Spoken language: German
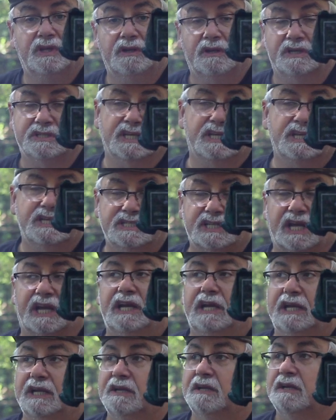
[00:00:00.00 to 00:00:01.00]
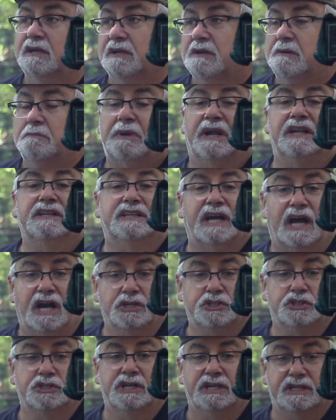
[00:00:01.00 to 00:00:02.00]
Also
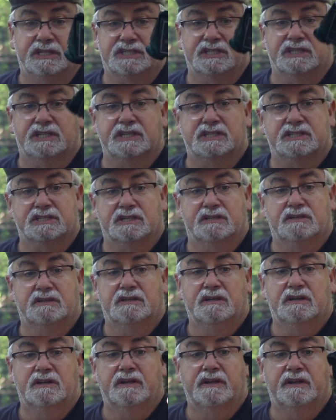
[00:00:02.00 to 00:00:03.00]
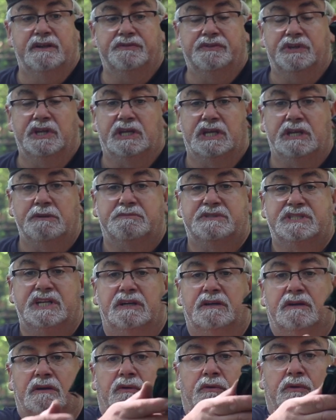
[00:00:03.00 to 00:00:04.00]
Israeli-Bandage nennt sie das. Die gibt es
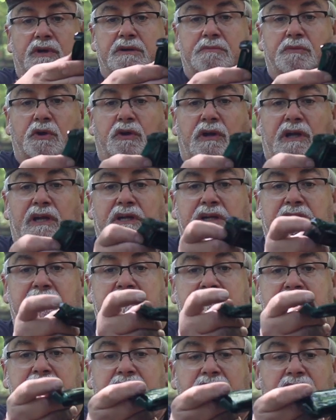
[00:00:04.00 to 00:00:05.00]
in alle möglichen